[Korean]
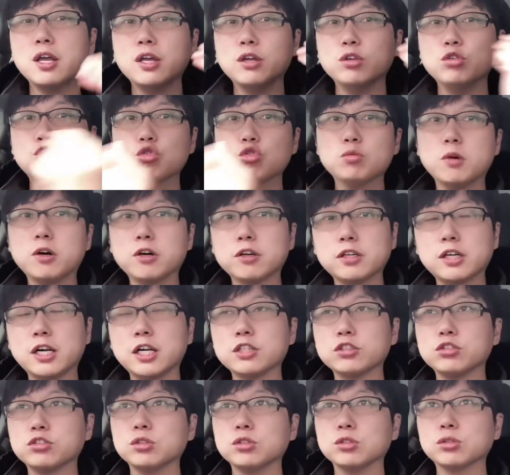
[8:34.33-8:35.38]
유머를 할
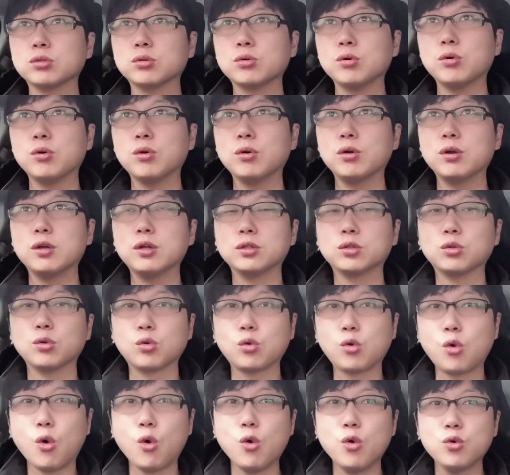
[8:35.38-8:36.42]
수 있고 또
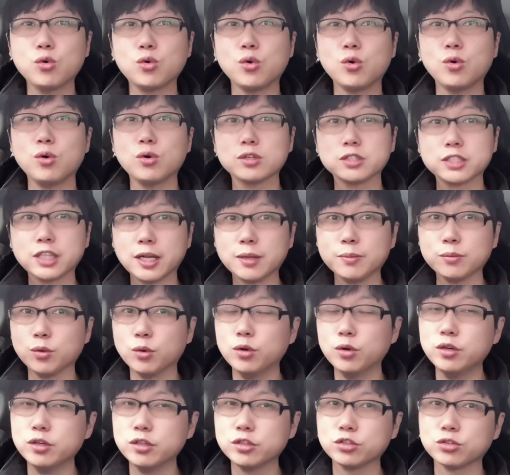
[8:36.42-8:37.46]
꼬고 그 사람
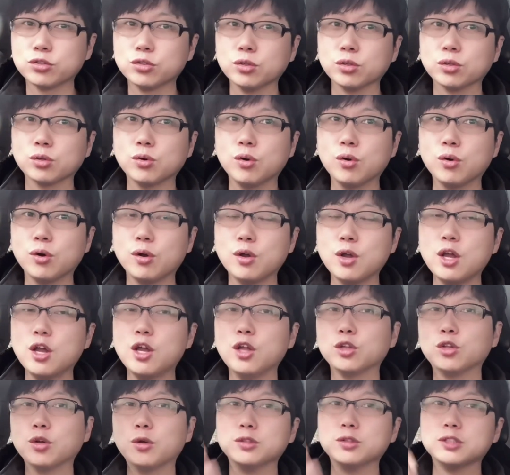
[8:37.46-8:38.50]
놀릴 수도 있고
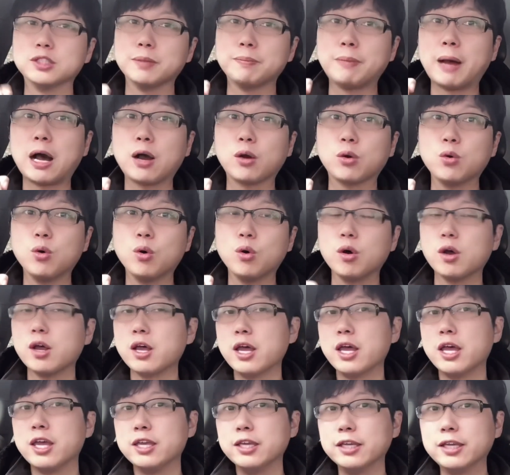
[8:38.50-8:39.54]
또 이제 받고
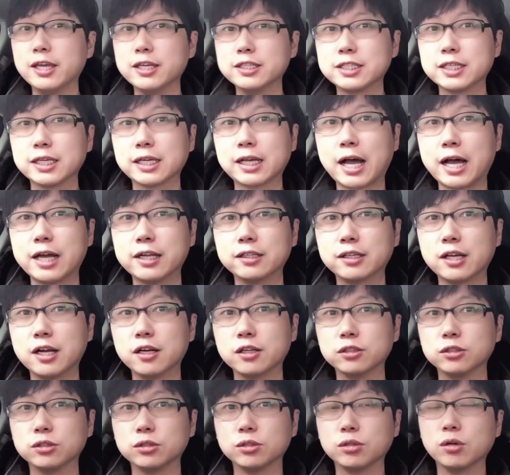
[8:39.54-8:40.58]
이게 이제
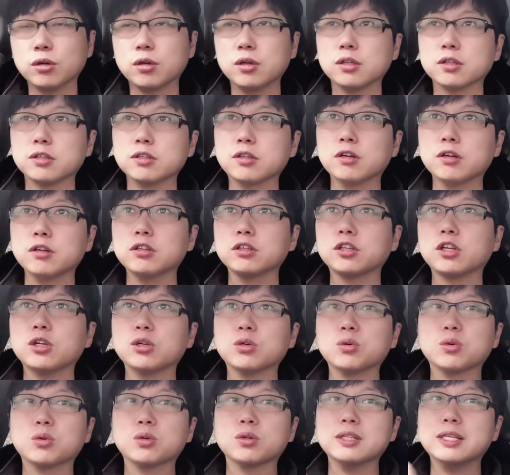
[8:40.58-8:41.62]
가능하거든요. 그거는
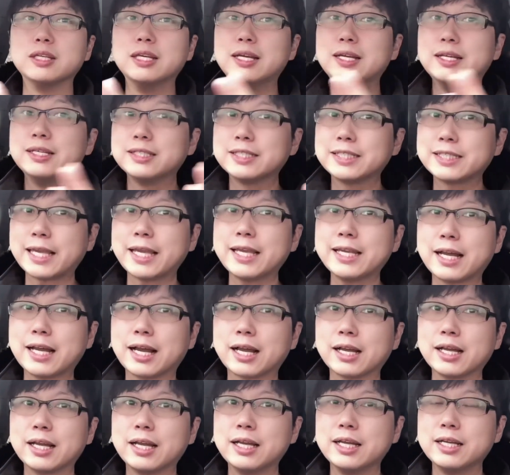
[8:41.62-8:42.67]
결국은 생각,
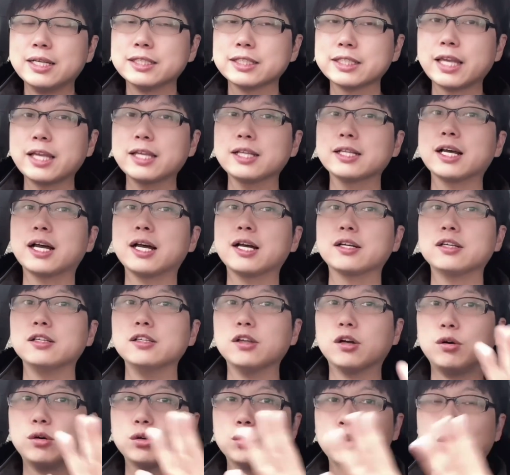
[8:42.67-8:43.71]
생각을
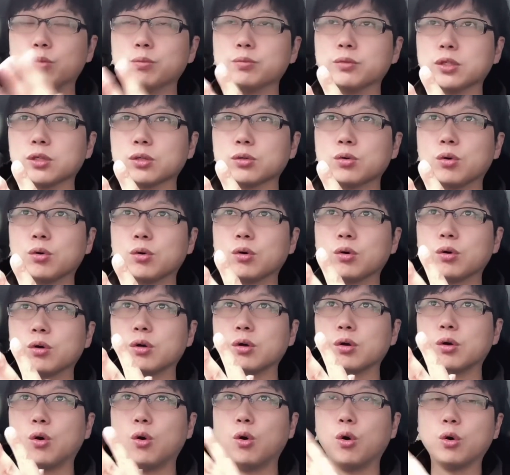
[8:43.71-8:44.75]
영어로 옮기고
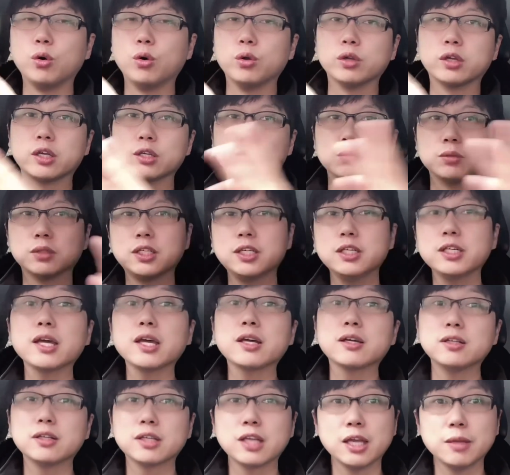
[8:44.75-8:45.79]
어, 이렇게 좀 크게
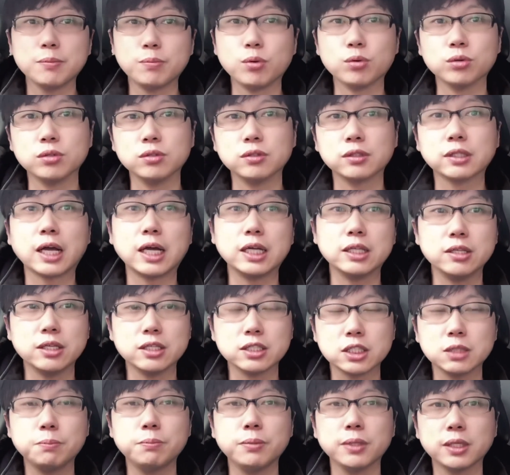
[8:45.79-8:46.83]
크게 보는 단위의
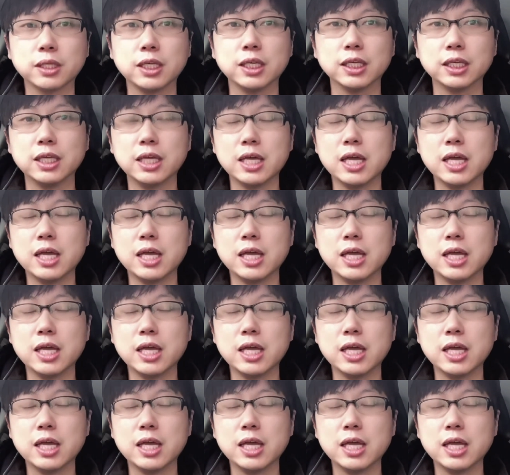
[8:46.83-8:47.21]
스피킹